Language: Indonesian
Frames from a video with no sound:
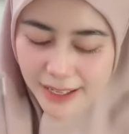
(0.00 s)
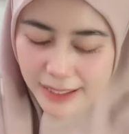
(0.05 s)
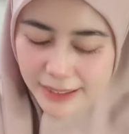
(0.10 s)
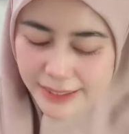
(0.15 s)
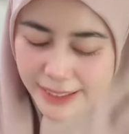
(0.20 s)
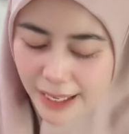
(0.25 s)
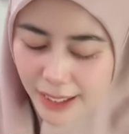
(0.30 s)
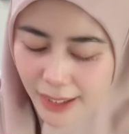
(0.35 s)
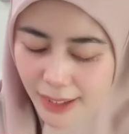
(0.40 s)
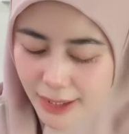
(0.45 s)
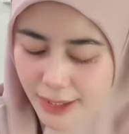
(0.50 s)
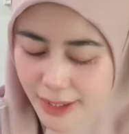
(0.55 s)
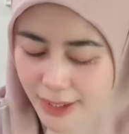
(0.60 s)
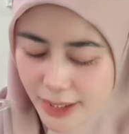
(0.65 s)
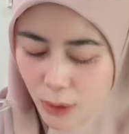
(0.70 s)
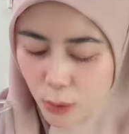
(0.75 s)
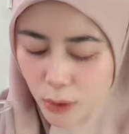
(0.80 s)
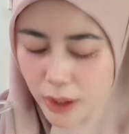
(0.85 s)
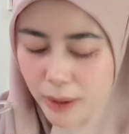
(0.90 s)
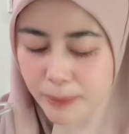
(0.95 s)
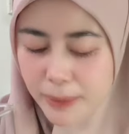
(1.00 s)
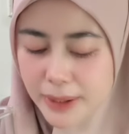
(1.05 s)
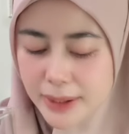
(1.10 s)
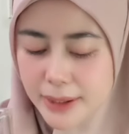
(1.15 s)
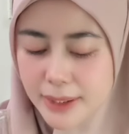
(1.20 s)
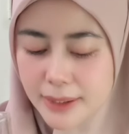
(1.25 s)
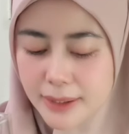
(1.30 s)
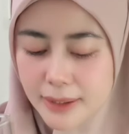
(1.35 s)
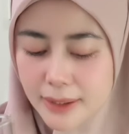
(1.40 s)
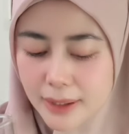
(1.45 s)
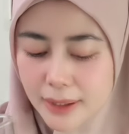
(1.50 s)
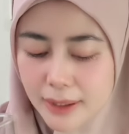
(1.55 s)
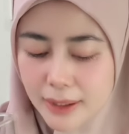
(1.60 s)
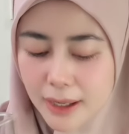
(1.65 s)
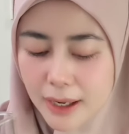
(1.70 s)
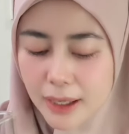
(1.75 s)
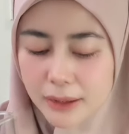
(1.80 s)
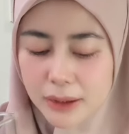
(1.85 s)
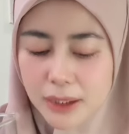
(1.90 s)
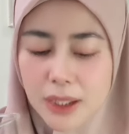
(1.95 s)
dan jeruk nipis
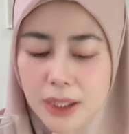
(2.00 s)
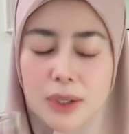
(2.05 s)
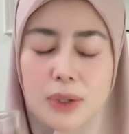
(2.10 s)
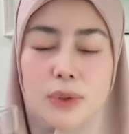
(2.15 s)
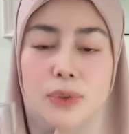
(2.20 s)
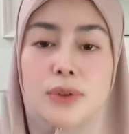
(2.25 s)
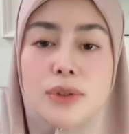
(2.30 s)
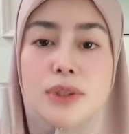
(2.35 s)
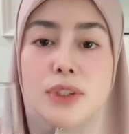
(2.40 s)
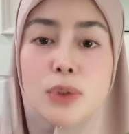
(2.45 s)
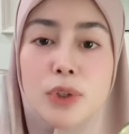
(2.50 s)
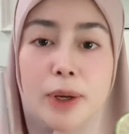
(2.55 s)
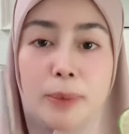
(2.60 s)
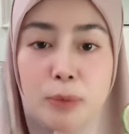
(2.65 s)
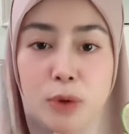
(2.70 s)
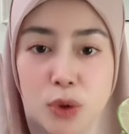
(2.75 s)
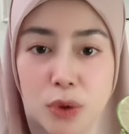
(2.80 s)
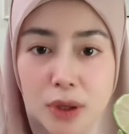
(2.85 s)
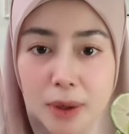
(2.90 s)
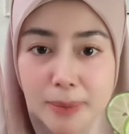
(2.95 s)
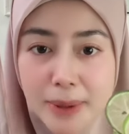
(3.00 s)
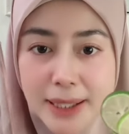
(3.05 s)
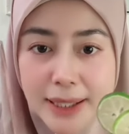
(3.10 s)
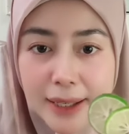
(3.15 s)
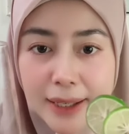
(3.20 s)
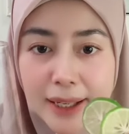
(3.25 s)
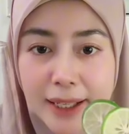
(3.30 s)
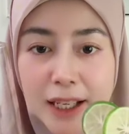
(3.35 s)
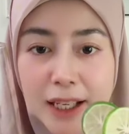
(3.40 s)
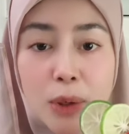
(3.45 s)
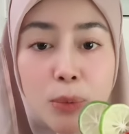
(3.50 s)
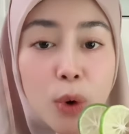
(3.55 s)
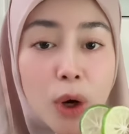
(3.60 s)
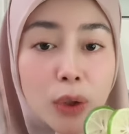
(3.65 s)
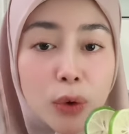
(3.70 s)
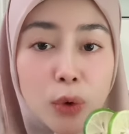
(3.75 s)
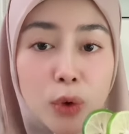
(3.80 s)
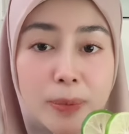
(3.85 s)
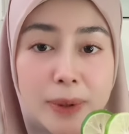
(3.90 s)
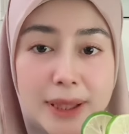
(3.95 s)
atau jeruk lemon juga bisa. Nah ini dibuang
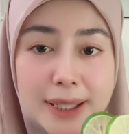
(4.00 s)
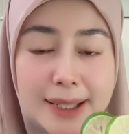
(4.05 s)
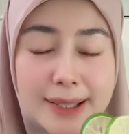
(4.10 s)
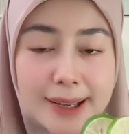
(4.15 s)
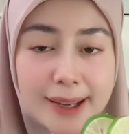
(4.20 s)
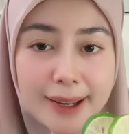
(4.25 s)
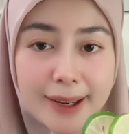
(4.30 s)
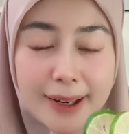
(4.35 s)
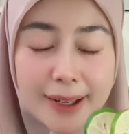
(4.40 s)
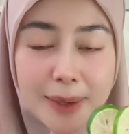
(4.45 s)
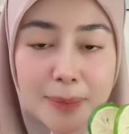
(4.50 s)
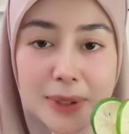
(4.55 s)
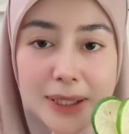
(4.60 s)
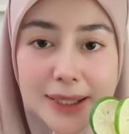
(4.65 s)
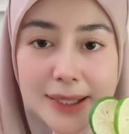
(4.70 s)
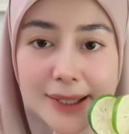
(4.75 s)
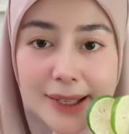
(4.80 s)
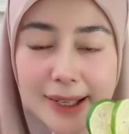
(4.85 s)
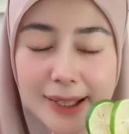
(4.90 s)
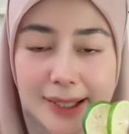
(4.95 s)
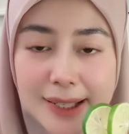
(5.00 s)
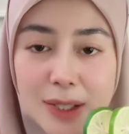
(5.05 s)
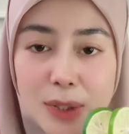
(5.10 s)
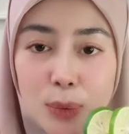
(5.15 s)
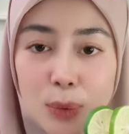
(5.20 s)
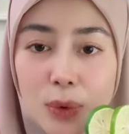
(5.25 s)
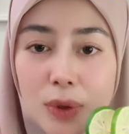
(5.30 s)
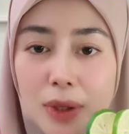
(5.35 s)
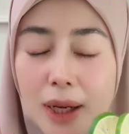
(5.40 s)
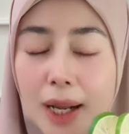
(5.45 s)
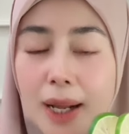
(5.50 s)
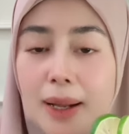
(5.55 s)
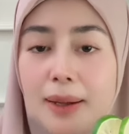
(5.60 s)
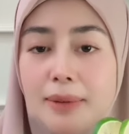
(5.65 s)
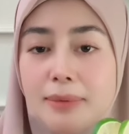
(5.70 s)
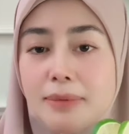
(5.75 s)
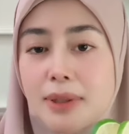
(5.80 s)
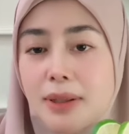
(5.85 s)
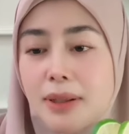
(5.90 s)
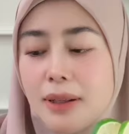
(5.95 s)
dulu bijinya ya karena bijinya ini suka
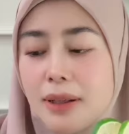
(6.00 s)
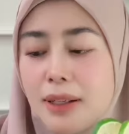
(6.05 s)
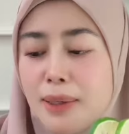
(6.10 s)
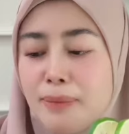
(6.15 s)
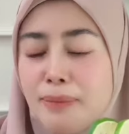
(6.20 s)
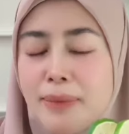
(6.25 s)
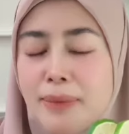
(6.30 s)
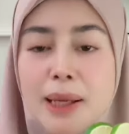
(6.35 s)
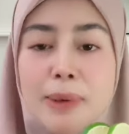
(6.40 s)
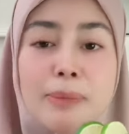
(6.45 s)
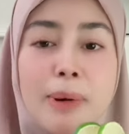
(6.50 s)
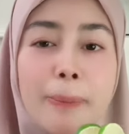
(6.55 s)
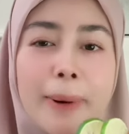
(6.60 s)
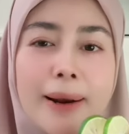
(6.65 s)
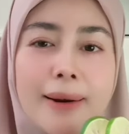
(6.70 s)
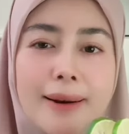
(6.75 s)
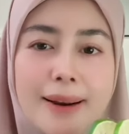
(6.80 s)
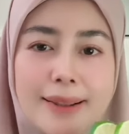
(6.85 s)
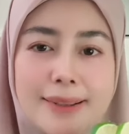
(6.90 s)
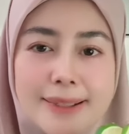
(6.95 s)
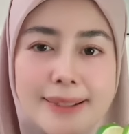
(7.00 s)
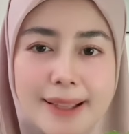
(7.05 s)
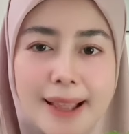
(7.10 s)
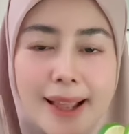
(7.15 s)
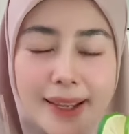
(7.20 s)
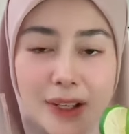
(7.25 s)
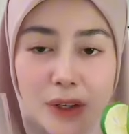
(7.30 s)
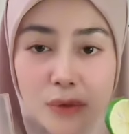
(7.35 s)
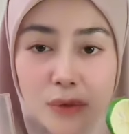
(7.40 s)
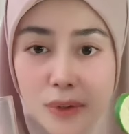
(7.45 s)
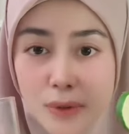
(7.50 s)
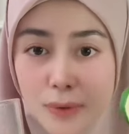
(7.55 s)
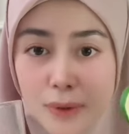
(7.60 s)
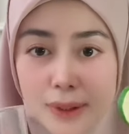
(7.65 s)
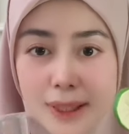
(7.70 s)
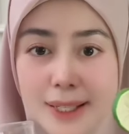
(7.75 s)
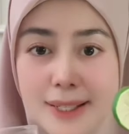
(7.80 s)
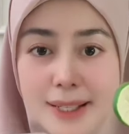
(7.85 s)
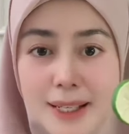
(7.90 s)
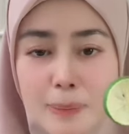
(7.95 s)
uh, menyebabkan rasa infused
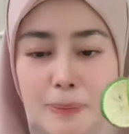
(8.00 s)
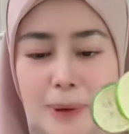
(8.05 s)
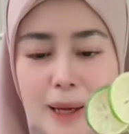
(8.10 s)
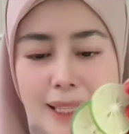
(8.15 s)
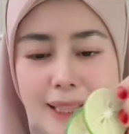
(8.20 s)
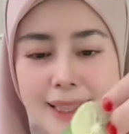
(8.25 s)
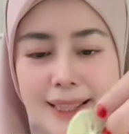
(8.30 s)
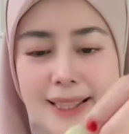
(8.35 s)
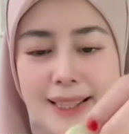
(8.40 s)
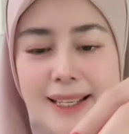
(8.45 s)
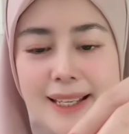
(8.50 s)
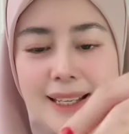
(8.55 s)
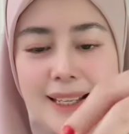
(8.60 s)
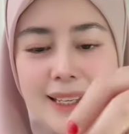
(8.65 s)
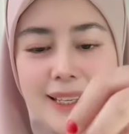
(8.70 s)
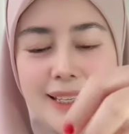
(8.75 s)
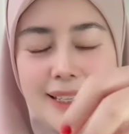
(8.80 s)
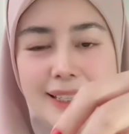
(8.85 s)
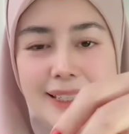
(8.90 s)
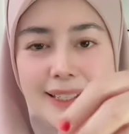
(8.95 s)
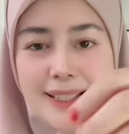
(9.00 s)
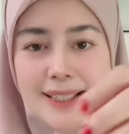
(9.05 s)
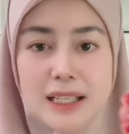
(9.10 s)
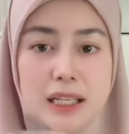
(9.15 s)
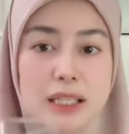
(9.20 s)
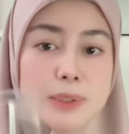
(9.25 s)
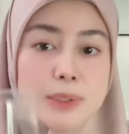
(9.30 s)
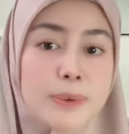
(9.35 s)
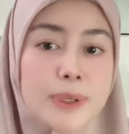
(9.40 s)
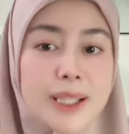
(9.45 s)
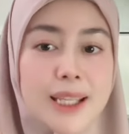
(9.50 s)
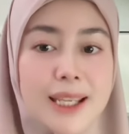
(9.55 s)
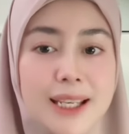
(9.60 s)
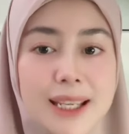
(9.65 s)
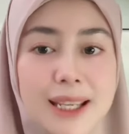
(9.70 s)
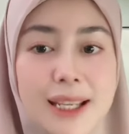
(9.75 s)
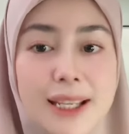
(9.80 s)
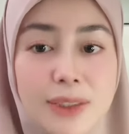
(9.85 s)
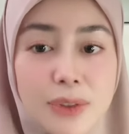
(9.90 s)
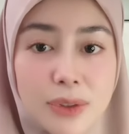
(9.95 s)
waternya jadi pahit. Nah, seperti
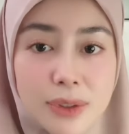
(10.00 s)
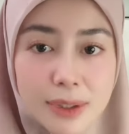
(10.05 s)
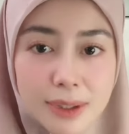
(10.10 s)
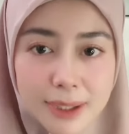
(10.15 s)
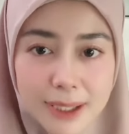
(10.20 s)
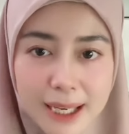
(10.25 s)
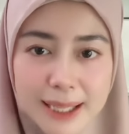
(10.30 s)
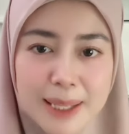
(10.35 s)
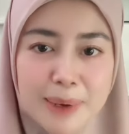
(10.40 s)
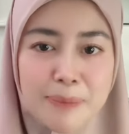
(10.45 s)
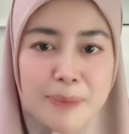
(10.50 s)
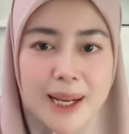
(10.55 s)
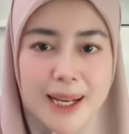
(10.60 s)
ini terus ditambah